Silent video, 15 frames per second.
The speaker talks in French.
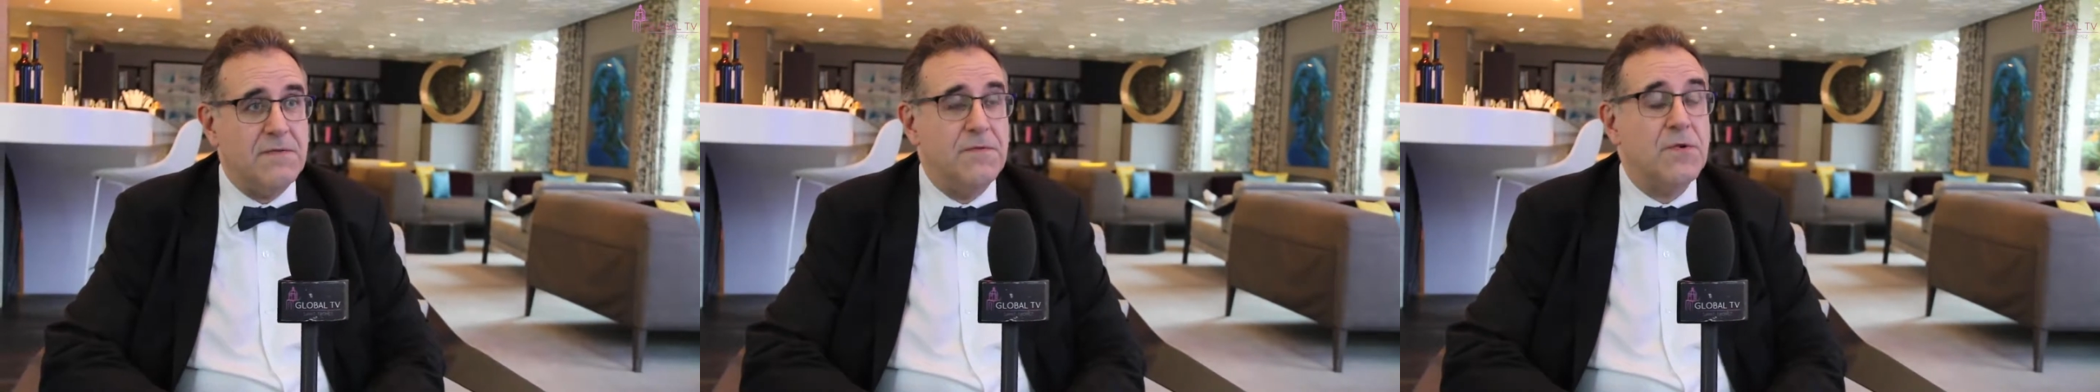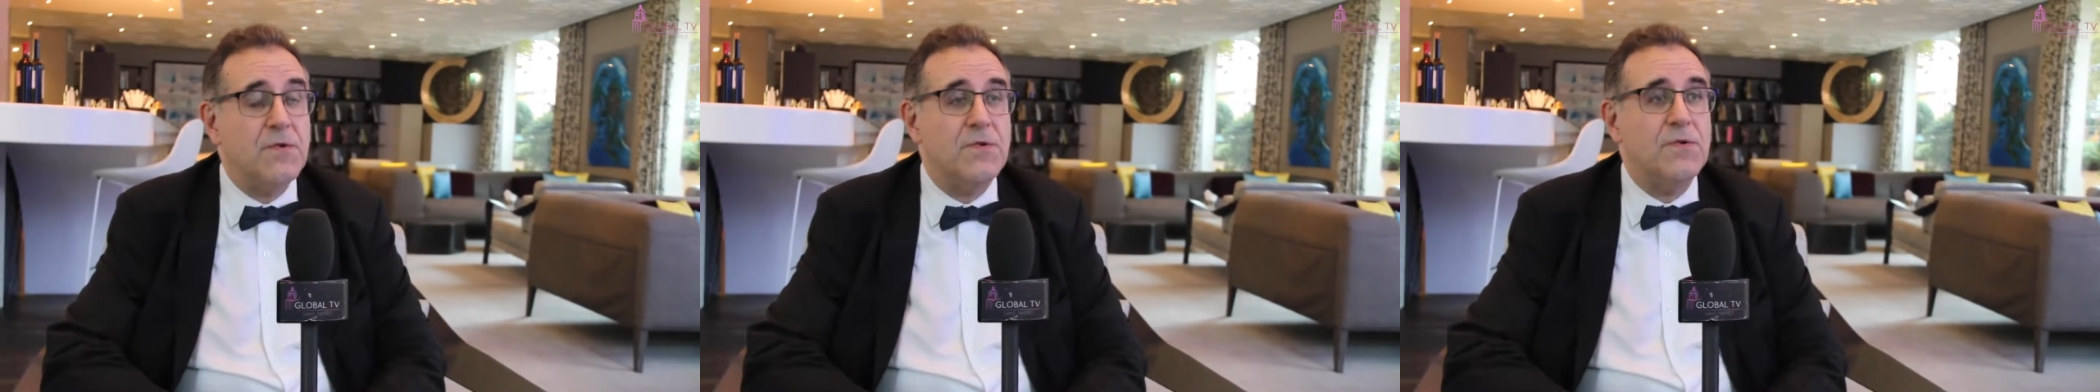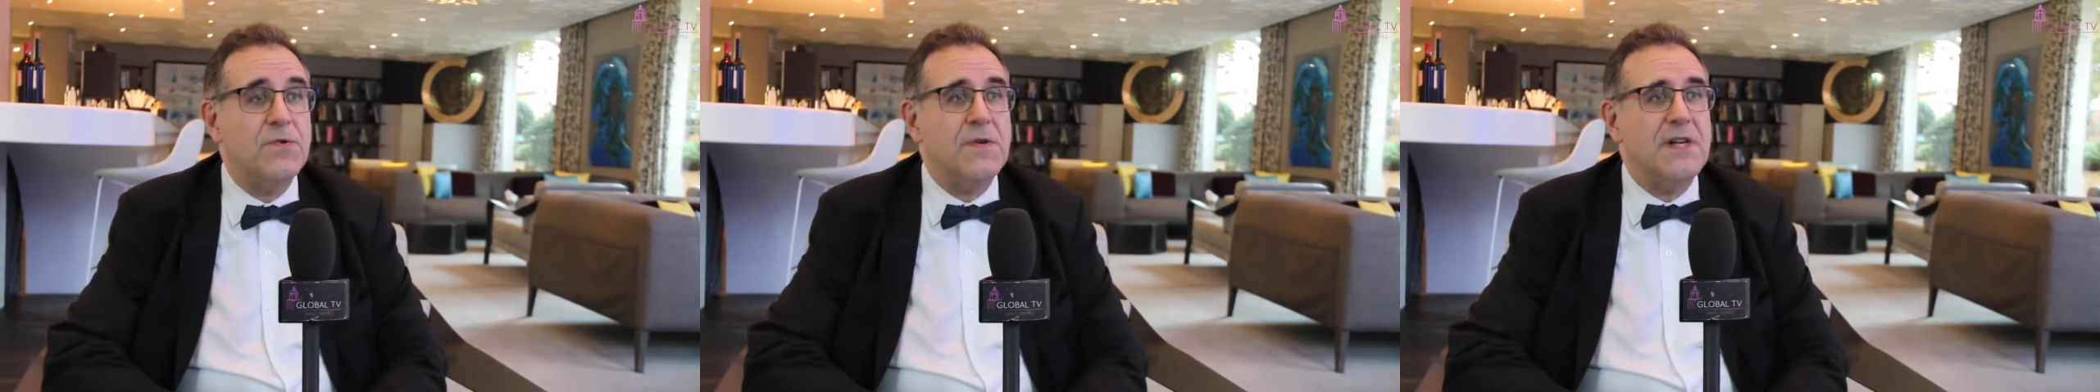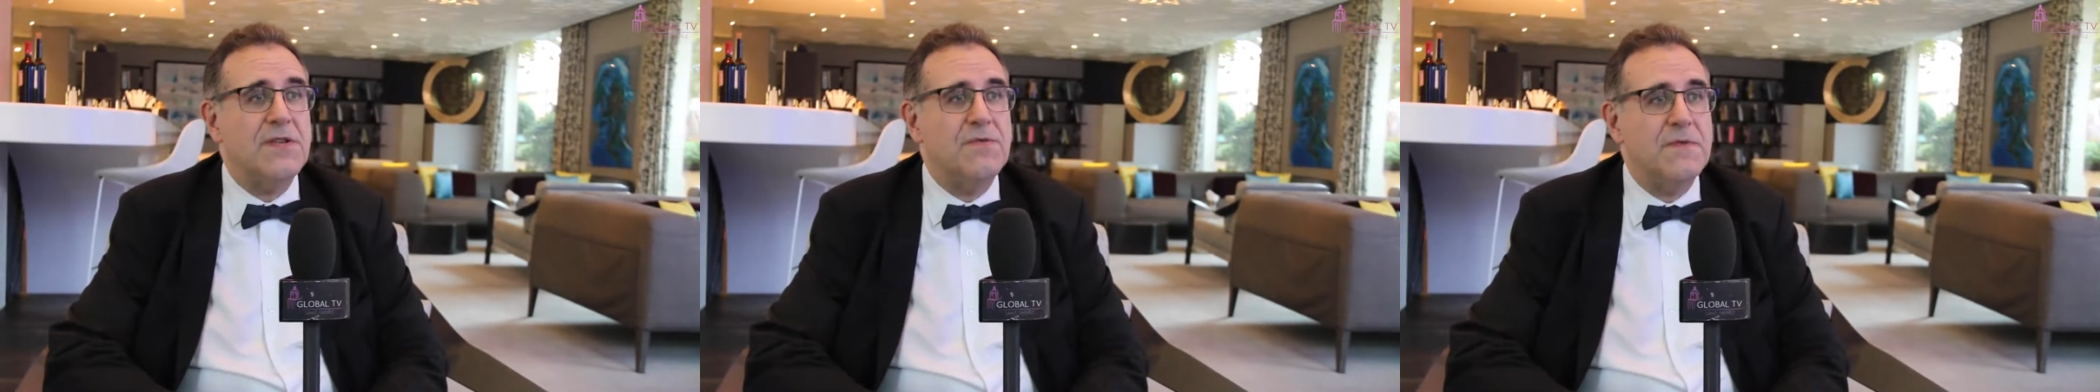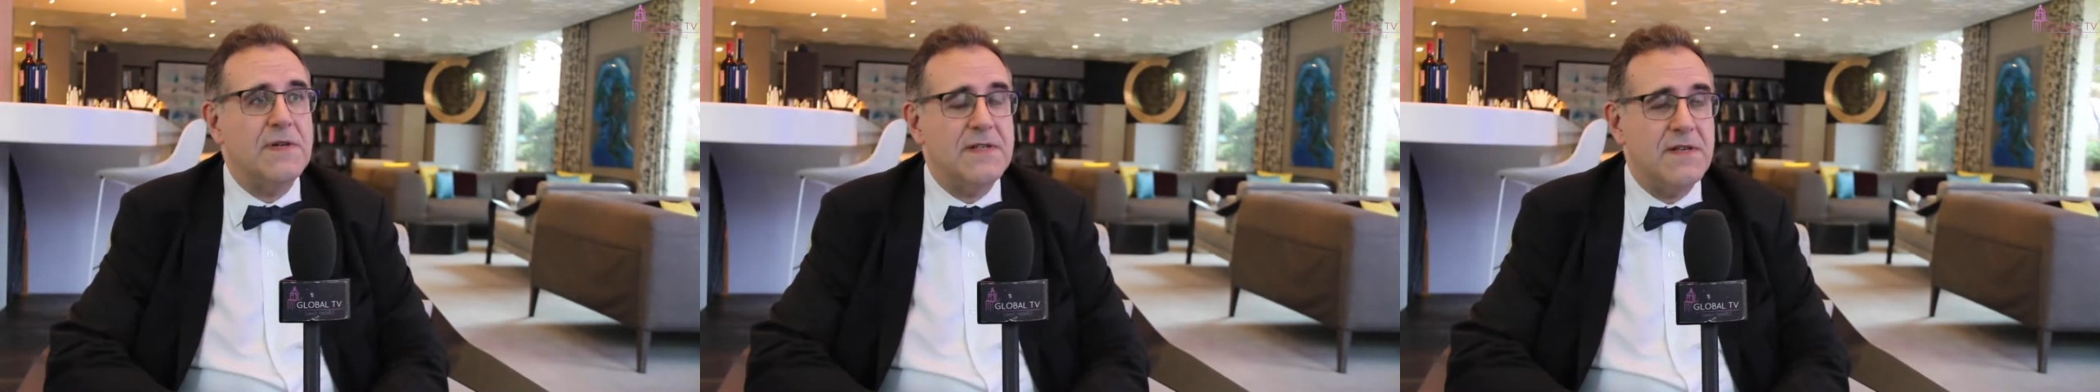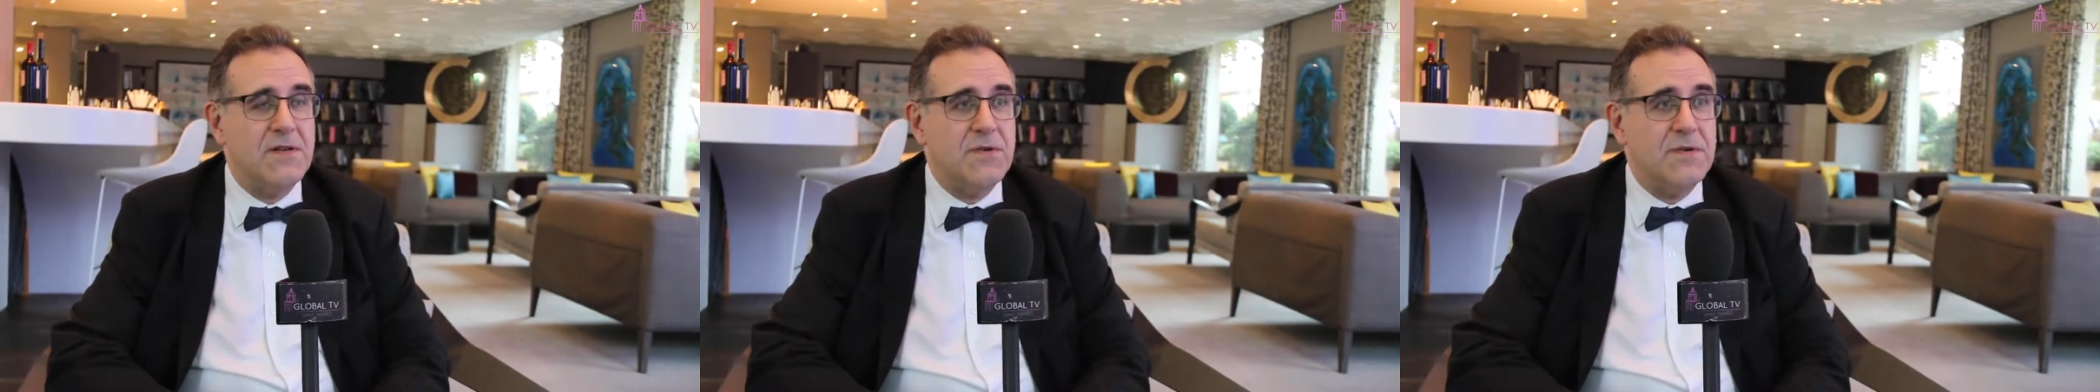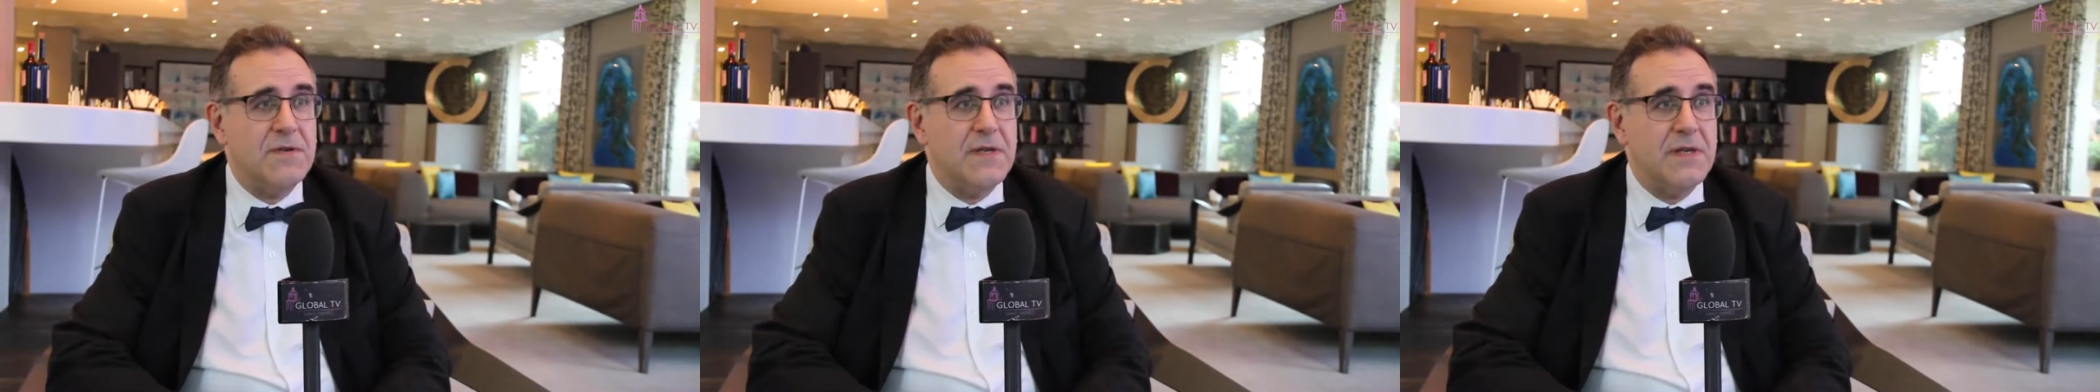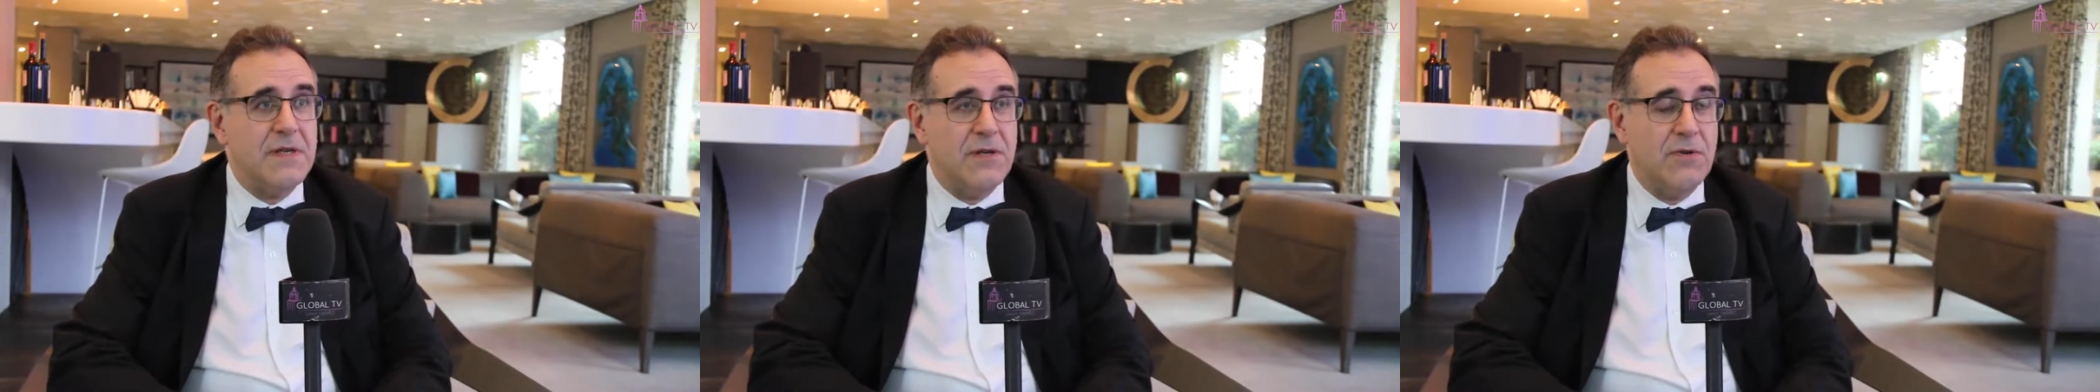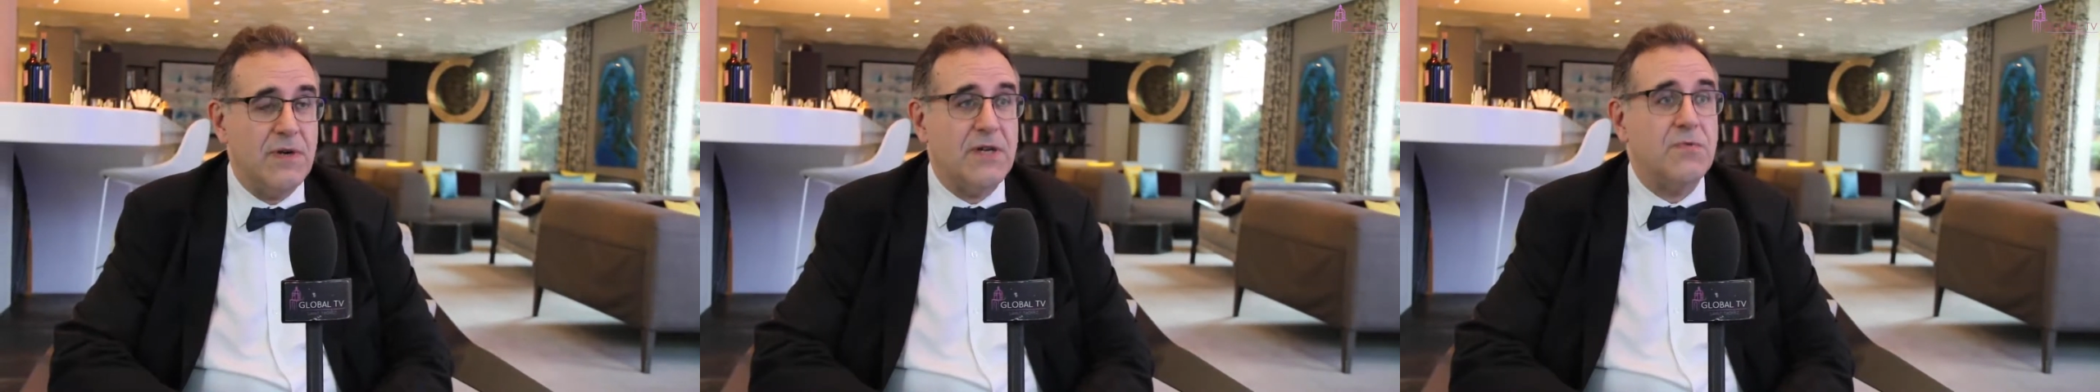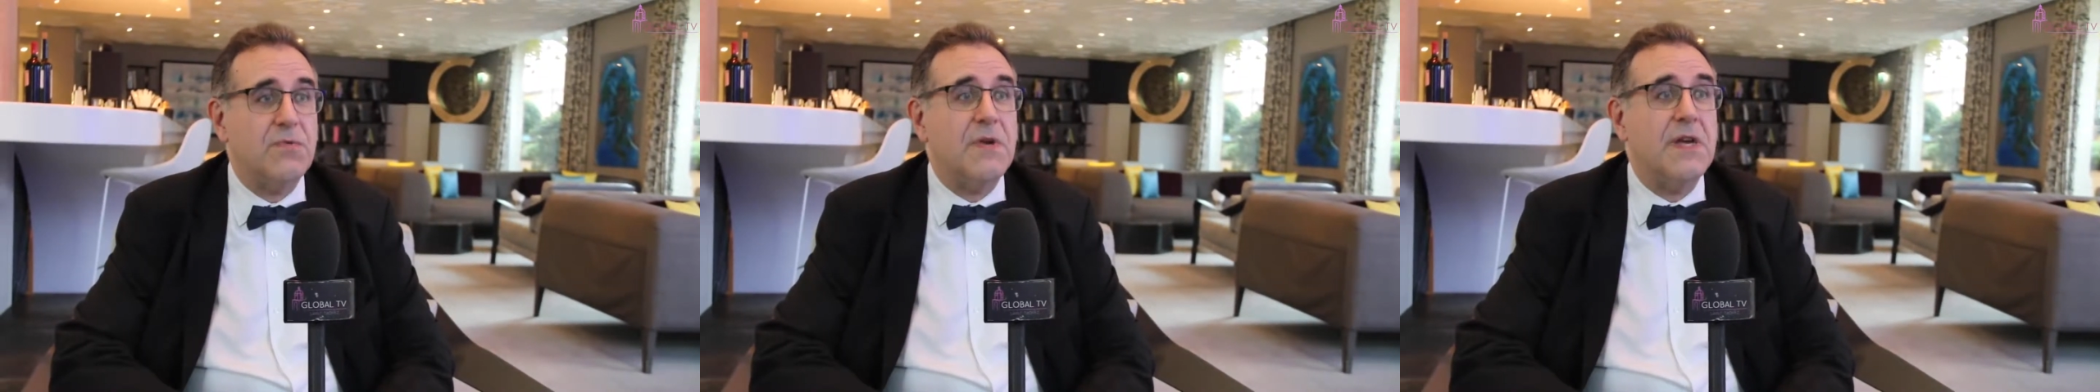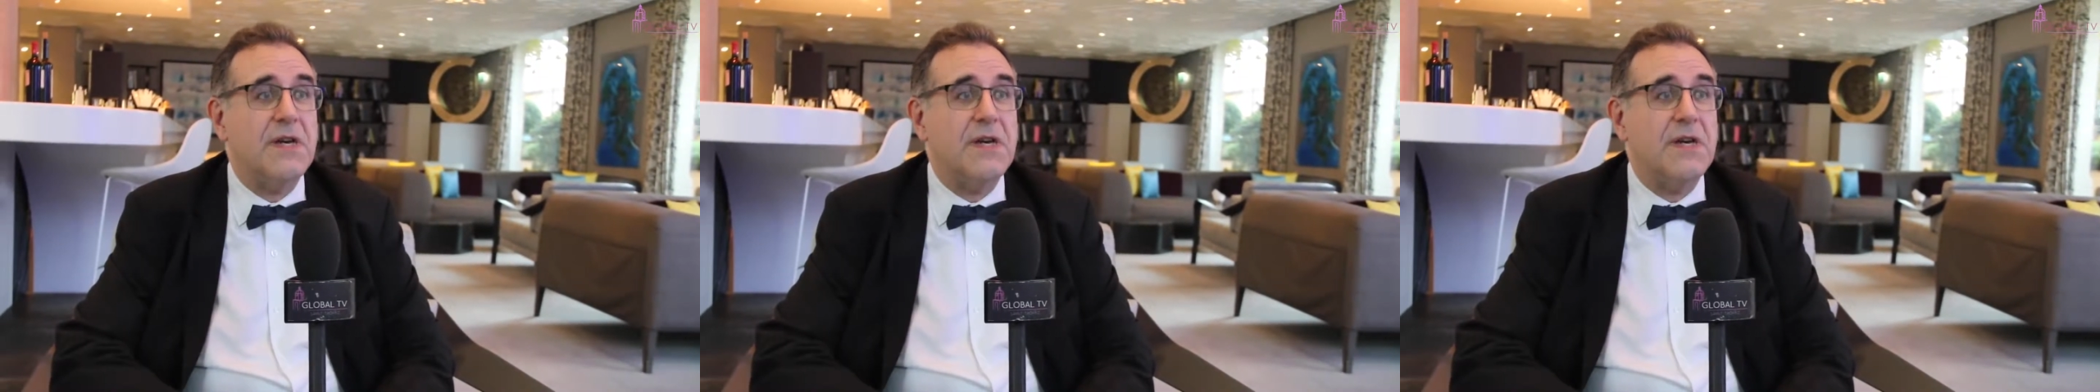focus sur la Nouvelle-Zélande et qu'il y aura donc